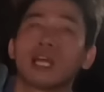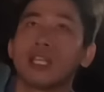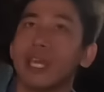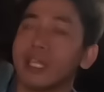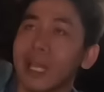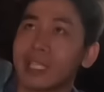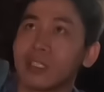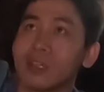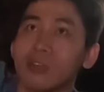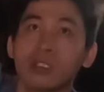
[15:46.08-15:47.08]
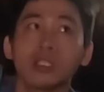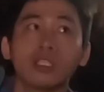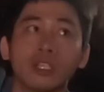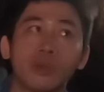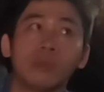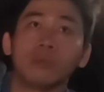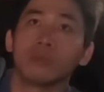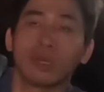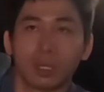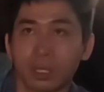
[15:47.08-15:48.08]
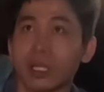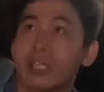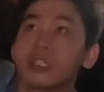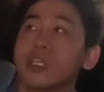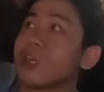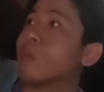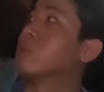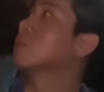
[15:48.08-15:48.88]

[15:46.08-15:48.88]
để thức ăn trên đó rất là nhiều cái này rất là rộng